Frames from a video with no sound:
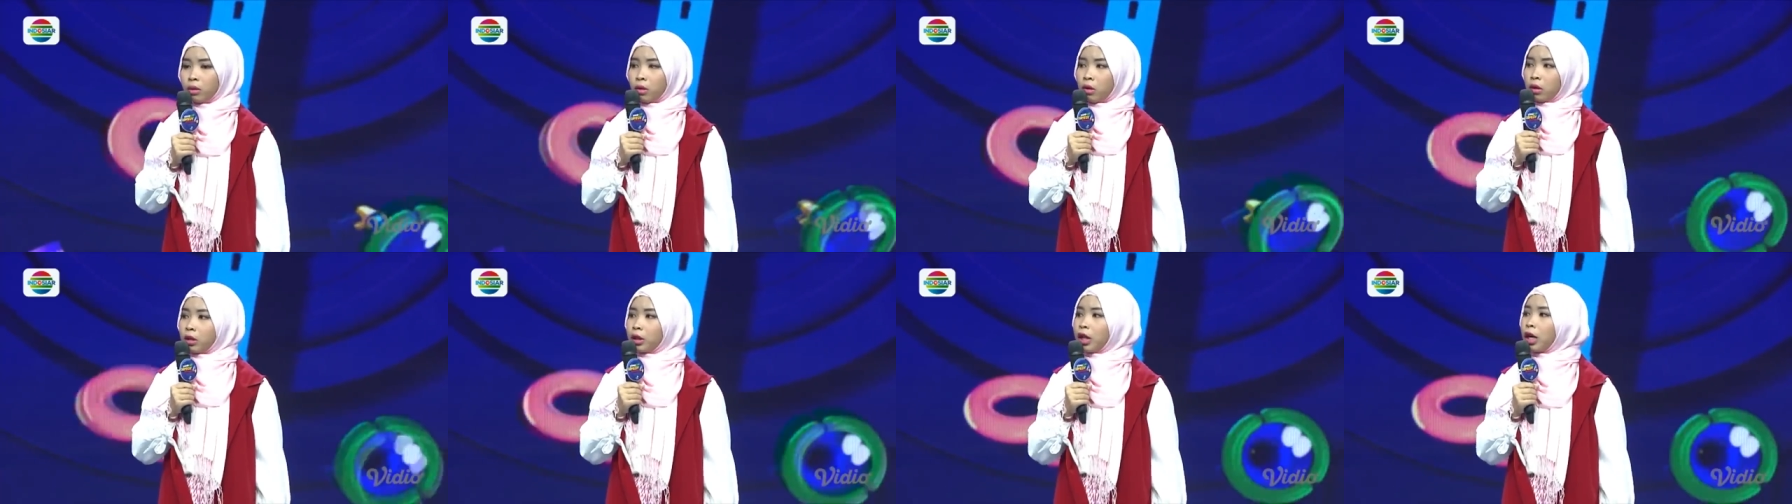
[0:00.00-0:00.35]

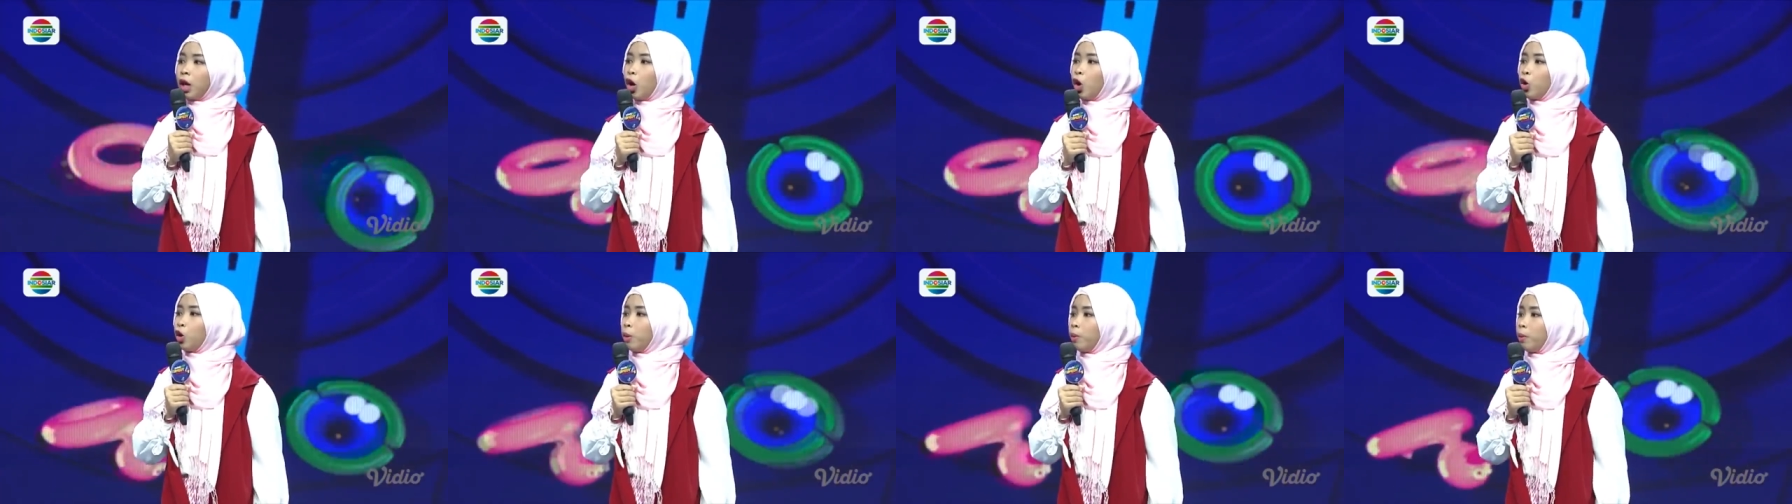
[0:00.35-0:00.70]
Ntar
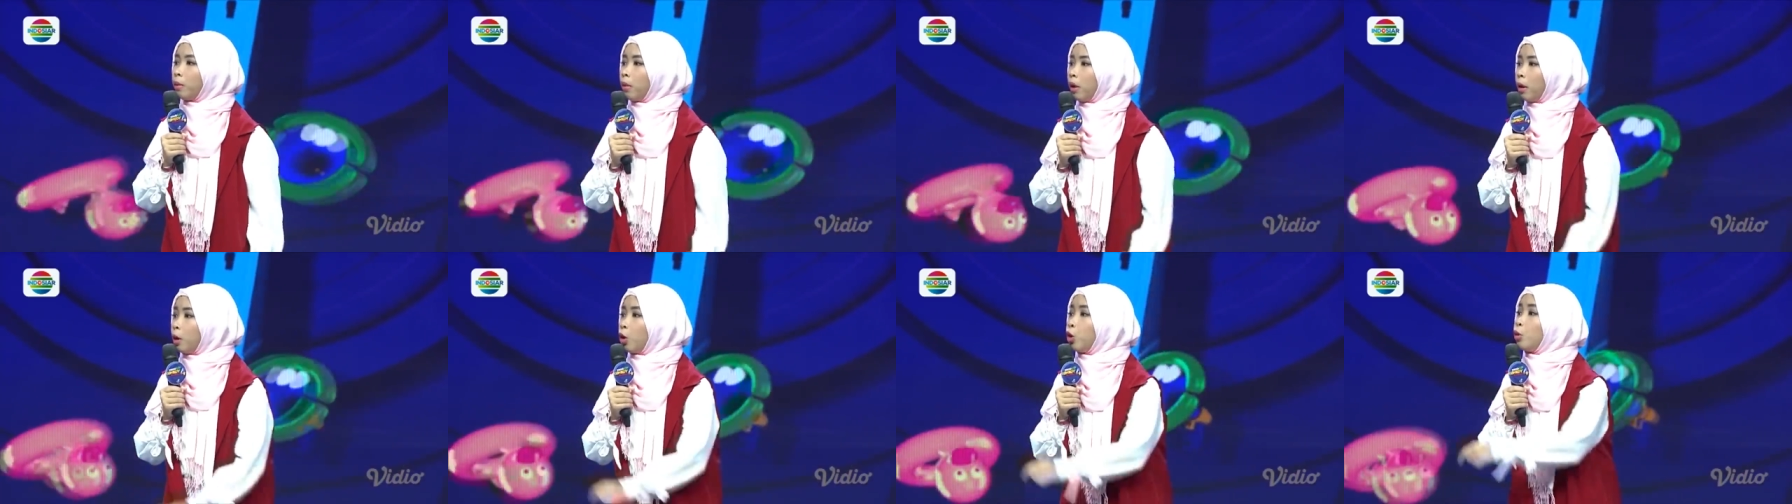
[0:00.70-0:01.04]
kalau udah,
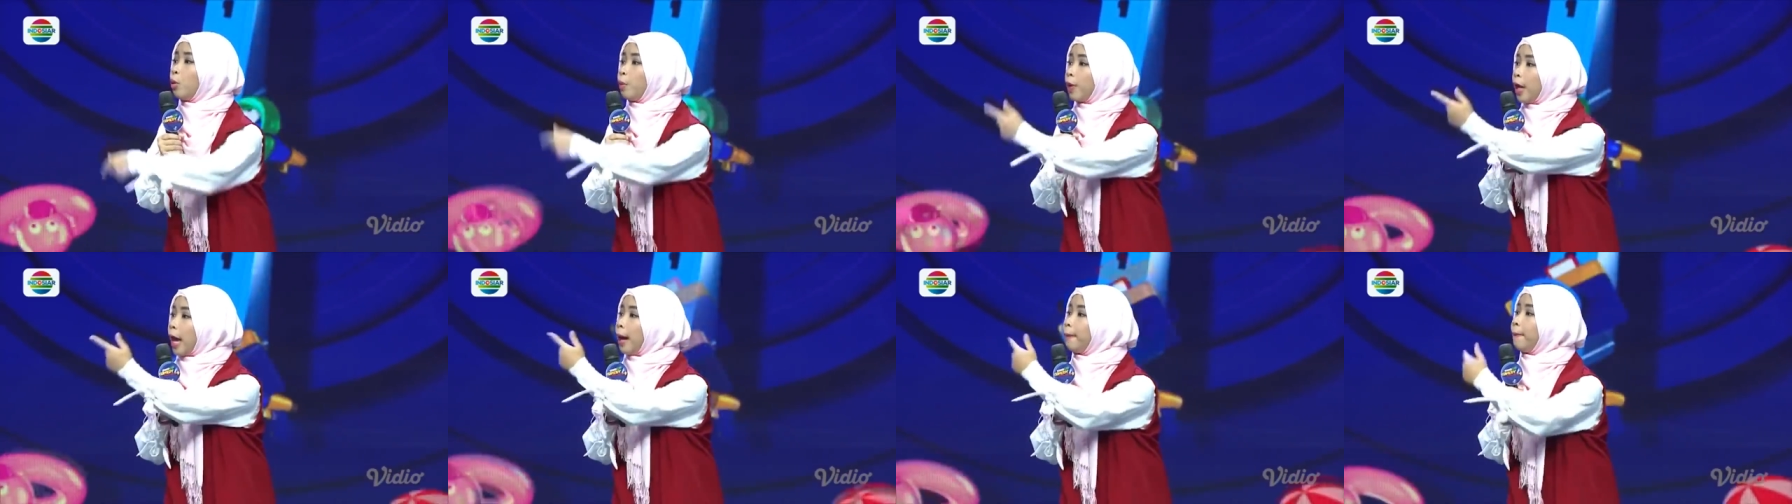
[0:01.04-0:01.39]
lu mau
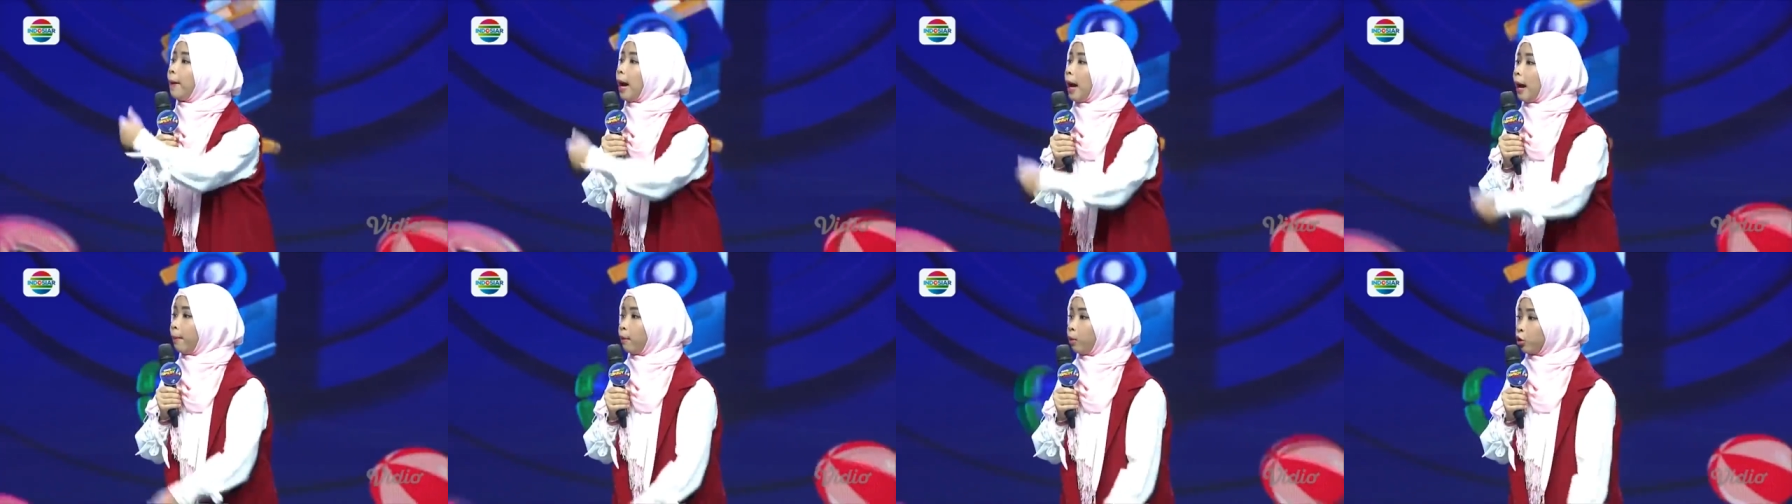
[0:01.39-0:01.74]
beli
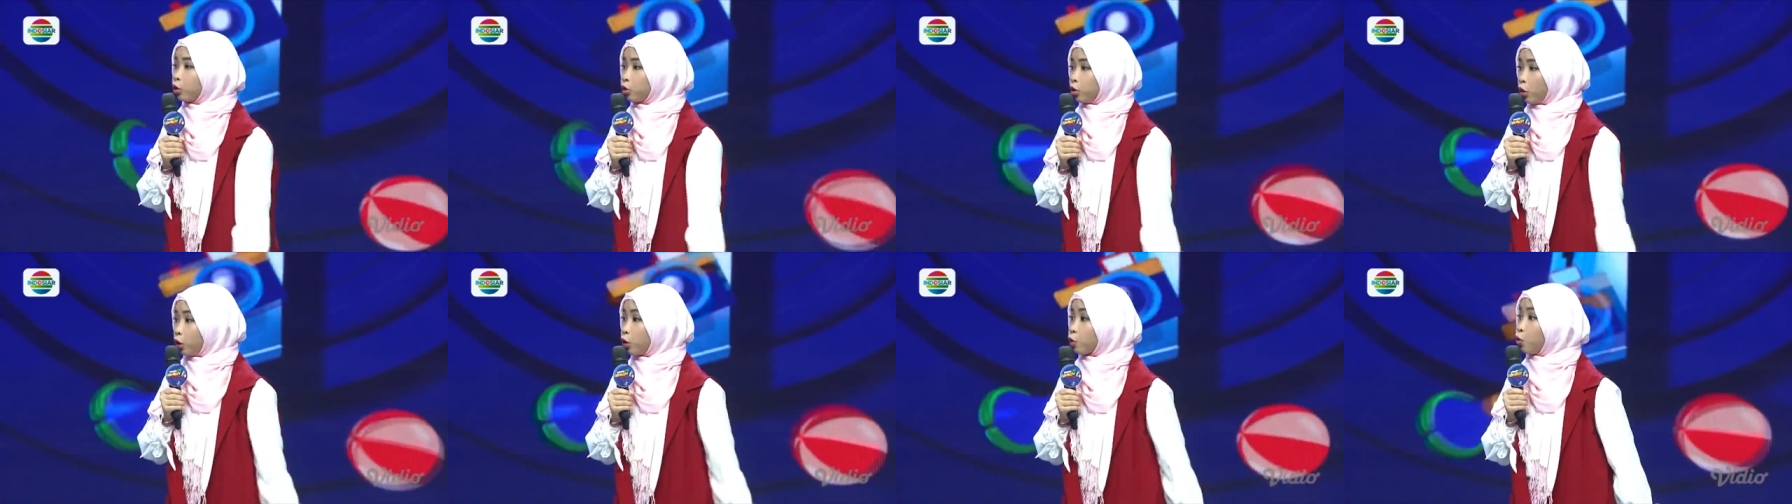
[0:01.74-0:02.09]
apa? Mau
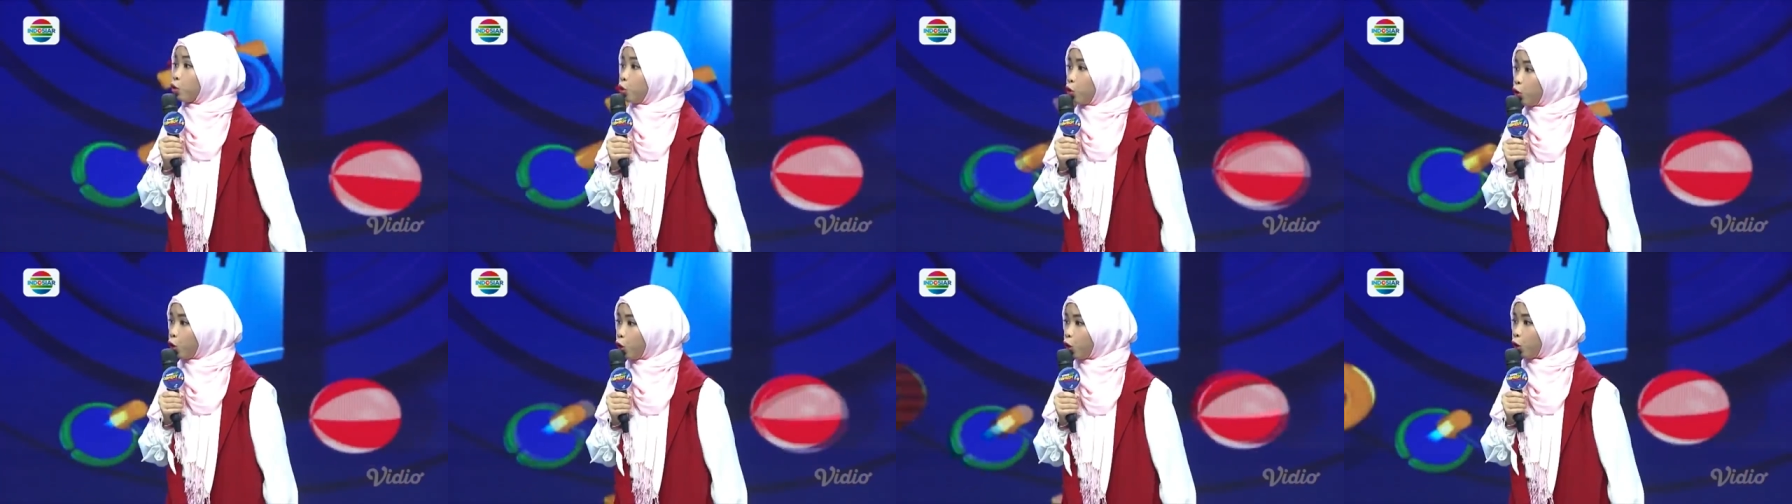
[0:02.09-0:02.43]
telur
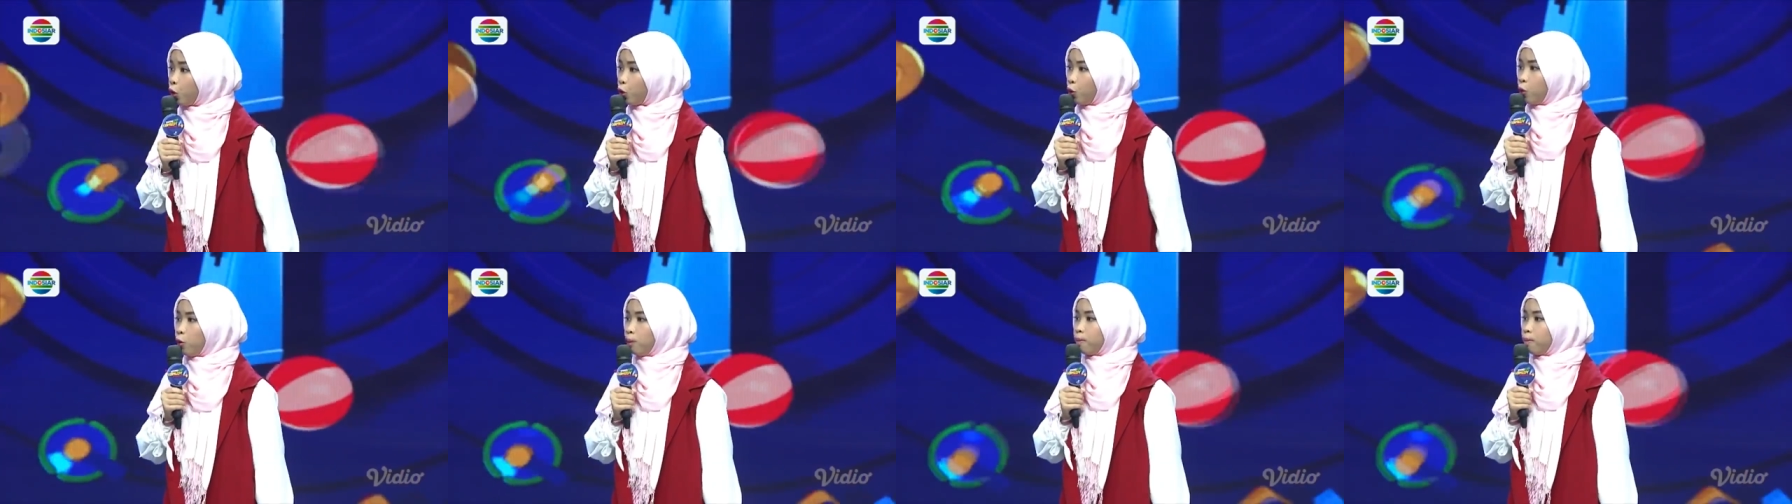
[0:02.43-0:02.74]
gulung?